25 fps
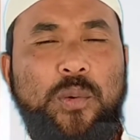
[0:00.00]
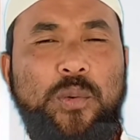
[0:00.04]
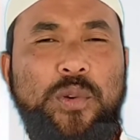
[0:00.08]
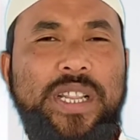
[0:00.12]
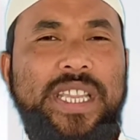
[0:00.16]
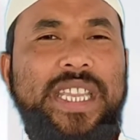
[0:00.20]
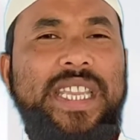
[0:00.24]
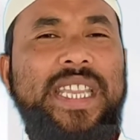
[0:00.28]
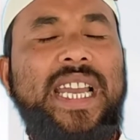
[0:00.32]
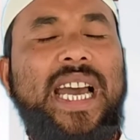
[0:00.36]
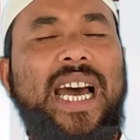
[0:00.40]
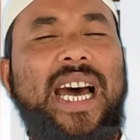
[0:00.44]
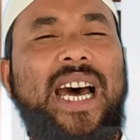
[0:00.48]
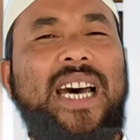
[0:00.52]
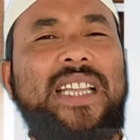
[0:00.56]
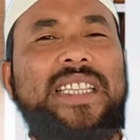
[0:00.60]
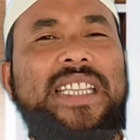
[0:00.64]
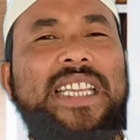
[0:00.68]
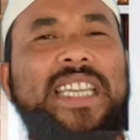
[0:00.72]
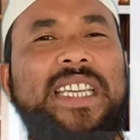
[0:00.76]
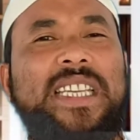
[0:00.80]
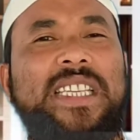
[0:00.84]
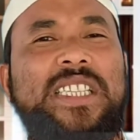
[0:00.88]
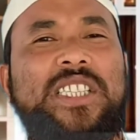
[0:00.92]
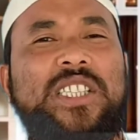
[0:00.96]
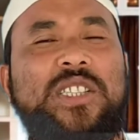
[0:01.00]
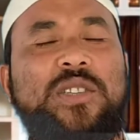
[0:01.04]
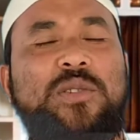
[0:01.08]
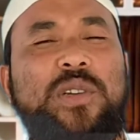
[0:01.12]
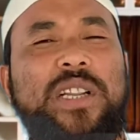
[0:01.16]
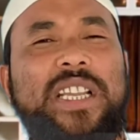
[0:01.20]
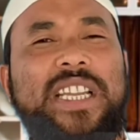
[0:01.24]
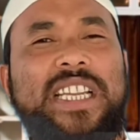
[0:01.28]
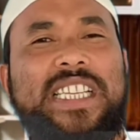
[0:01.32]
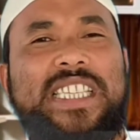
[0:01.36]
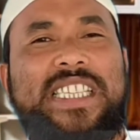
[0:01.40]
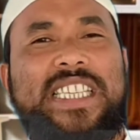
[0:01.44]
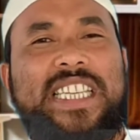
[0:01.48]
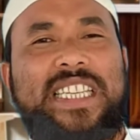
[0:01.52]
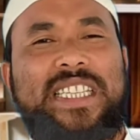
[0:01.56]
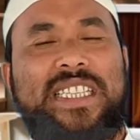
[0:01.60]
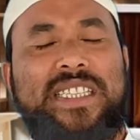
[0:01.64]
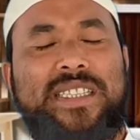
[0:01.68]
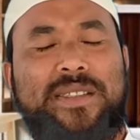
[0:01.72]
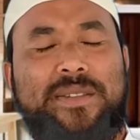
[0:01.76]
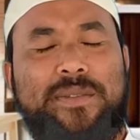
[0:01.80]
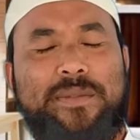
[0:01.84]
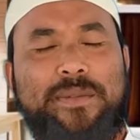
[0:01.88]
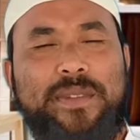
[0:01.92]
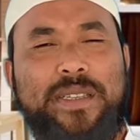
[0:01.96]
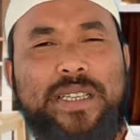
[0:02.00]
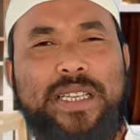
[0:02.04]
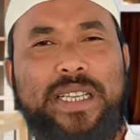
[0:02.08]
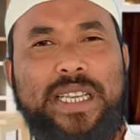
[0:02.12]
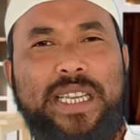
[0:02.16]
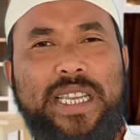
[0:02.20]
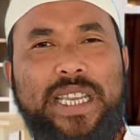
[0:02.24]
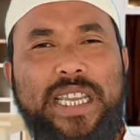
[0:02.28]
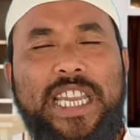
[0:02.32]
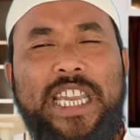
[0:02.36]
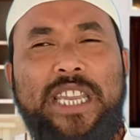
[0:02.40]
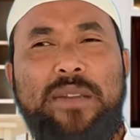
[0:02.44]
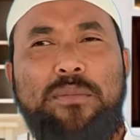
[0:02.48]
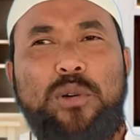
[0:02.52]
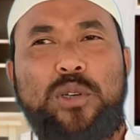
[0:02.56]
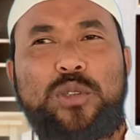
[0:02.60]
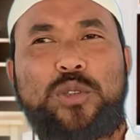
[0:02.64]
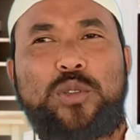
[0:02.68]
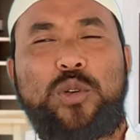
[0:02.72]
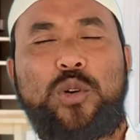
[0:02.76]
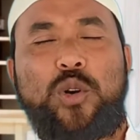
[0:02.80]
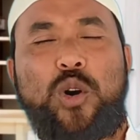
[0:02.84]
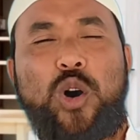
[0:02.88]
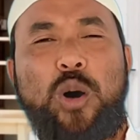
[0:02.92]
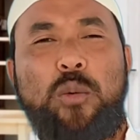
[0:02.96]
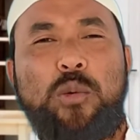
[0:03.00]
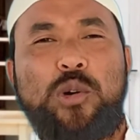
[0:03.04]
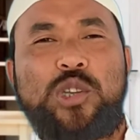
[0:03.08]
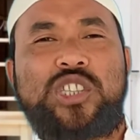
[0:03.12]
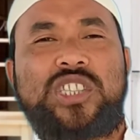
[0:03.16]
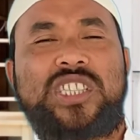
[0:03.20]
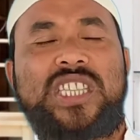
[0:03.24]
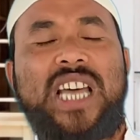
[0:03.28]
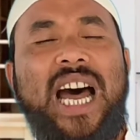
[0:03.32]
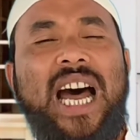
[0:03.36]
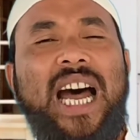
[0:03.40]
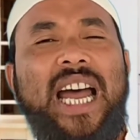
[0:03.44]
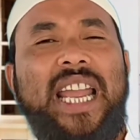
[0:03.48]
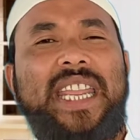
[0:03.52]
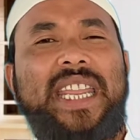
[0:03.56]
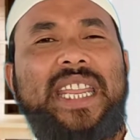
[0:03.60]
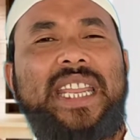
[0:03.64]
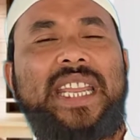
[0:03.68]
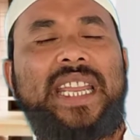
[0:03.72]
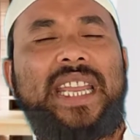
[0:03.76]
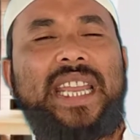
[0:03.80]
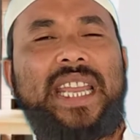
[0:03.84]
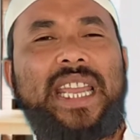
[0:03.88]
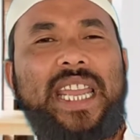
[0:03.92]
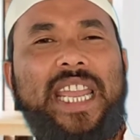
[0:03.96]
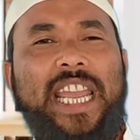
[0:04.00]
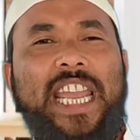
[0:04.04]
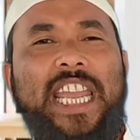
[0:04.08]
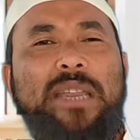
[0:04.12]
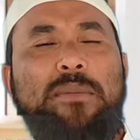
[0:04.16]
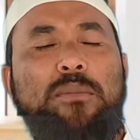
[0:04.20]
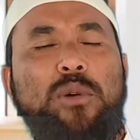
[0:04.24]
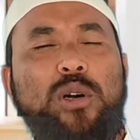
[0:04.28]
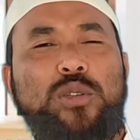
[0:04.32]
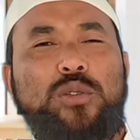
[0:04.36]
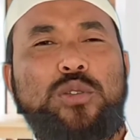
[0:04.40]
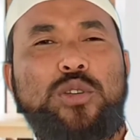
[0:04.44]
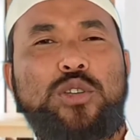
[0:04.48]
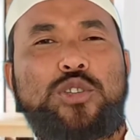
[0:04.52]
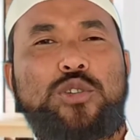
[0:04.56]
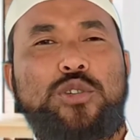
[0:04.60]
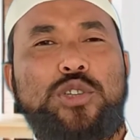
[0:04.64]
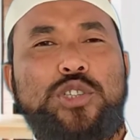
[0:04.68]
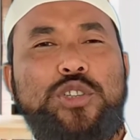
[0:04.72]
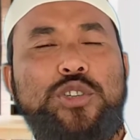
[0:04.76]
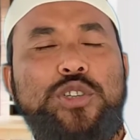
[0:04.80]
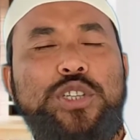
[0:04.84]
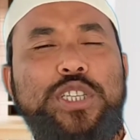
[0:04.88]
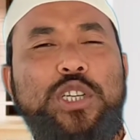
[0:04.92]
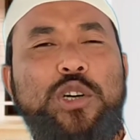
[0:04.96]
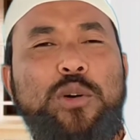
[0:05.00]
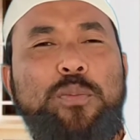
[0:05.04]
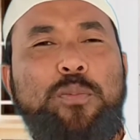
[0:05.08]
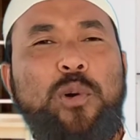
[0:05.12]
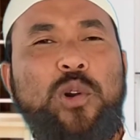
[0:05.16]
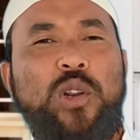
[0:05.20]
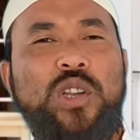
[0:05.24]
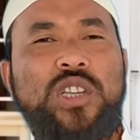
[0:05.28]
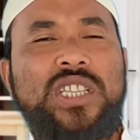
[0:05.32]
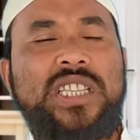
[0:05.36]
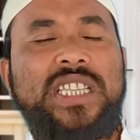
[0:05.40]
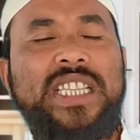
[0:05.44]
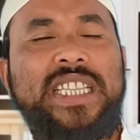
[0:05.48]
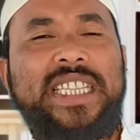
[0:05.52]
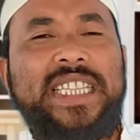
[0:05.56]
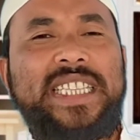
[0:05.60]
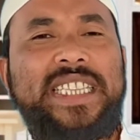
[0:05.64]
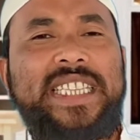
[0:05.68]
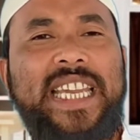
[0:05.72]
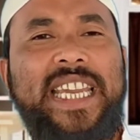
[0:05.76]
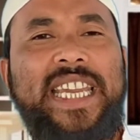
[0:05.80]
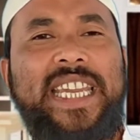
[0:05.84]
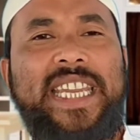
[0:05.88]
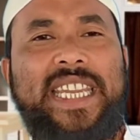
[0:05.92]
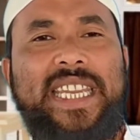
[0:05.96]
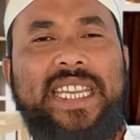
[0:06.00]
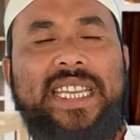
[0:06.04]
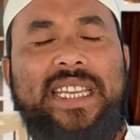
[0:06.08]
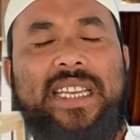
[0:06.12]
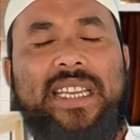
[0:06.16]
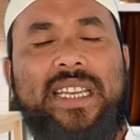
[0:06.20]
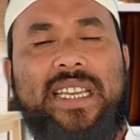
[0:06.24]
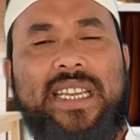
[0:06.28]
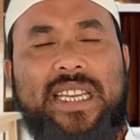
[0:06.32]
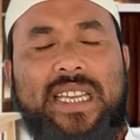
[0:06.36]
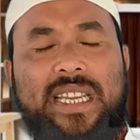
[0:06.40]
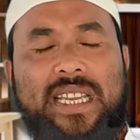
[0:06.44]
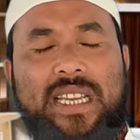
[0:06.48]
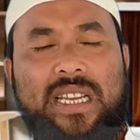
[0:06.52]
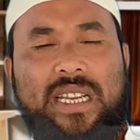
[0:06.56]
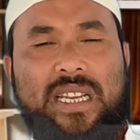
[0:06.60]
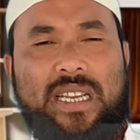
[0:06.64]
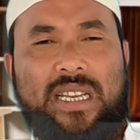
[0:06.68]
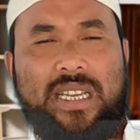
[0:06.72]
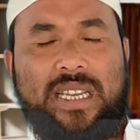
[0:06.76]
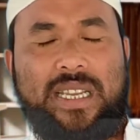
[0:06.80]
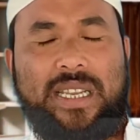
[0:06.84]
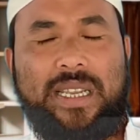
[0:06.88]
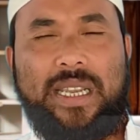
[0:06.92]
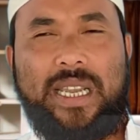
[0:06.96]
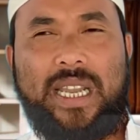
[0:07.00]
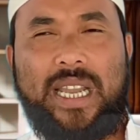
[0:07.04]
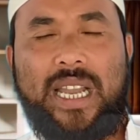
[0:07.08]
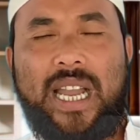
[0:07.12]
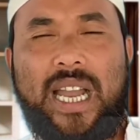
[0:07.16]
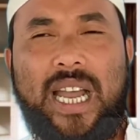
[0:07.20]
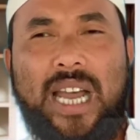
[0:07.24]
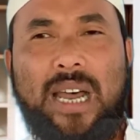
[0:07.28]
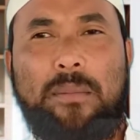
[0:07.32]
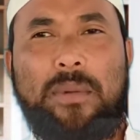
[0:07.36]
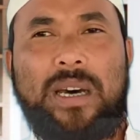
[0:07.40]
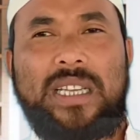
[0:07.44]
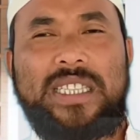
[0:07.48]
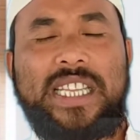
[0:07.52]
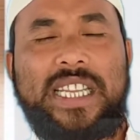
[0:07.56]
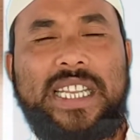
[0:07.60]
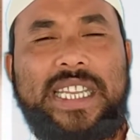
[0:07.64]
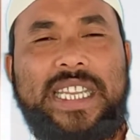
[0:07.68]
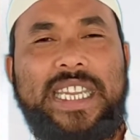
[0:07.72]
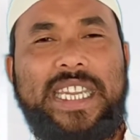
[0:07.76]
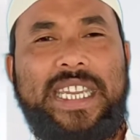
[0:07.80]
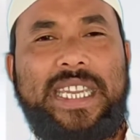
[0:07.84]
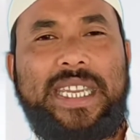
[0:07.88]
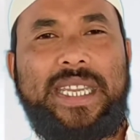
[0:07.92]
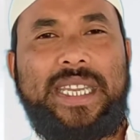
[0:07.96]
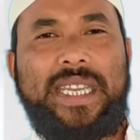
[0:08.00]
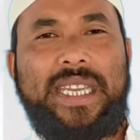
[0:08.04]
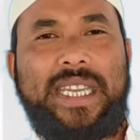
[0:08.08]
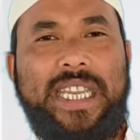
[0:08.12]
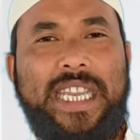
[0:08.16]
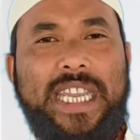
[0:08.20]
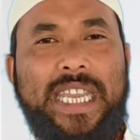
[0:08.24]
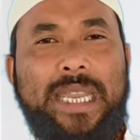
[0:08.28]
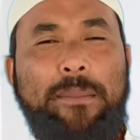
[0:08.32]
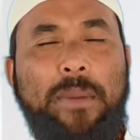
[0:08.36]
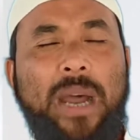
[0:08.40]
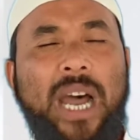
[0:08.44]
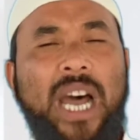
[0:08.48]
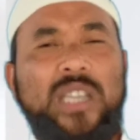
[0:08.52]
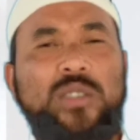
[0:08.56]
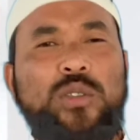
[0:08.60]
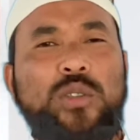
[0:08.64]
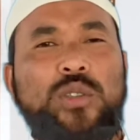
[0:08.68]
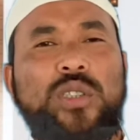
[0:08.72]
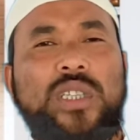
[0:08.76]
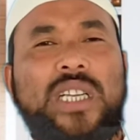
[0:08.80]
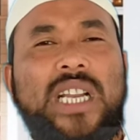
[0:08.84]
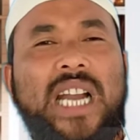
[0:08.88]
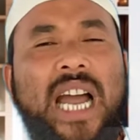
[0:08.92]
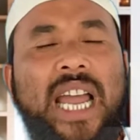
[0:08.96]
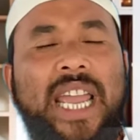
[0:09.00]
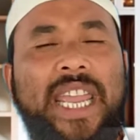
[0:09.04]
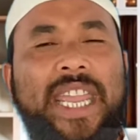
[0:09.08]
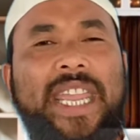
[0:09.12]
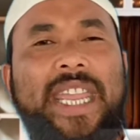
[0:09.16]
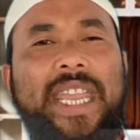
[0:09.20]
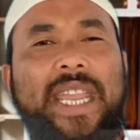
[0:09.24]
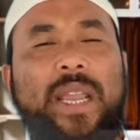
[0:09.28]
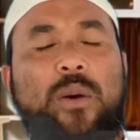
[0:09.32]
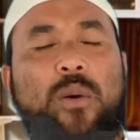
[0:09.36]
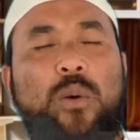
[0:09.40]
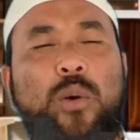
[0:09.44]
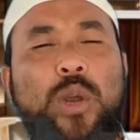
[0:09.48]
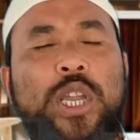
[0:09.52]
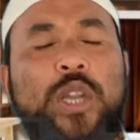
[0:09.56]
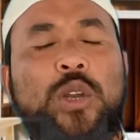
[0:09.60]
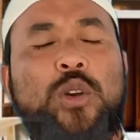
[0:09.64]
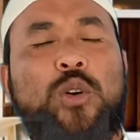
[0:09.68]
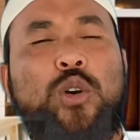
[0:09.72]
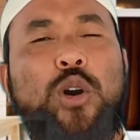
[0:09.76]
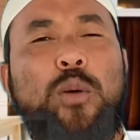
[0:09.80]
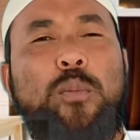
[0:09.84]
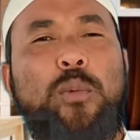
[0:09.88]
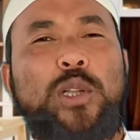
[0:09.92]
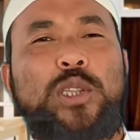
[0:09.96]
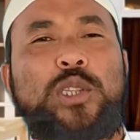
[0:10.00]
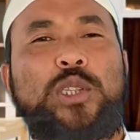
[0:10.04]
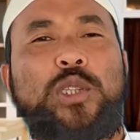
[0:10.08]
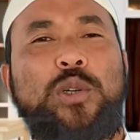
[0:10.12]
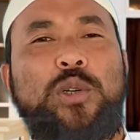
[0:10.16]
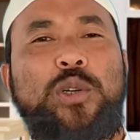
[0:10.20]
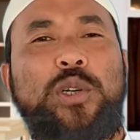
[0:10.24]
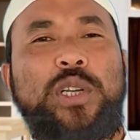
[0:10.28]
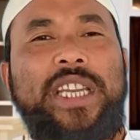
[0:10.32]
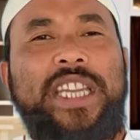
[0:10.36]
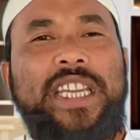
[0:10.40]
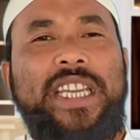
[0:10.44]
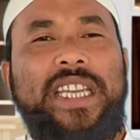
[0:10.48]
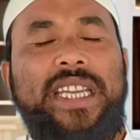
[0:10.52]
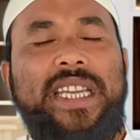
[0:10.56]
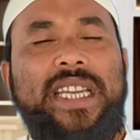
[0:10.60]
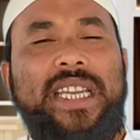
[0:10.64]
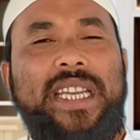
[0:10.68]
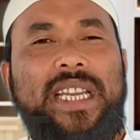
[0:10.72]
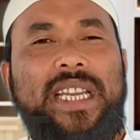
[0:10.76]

উনি আদেশ করে গেছেন এই মতো অবস্থায় এই মতো শোচনীয় পরিস্থিতিতে আমাদেরকে এবাদত গাহে ঐক্যবদ্ধ হয়ে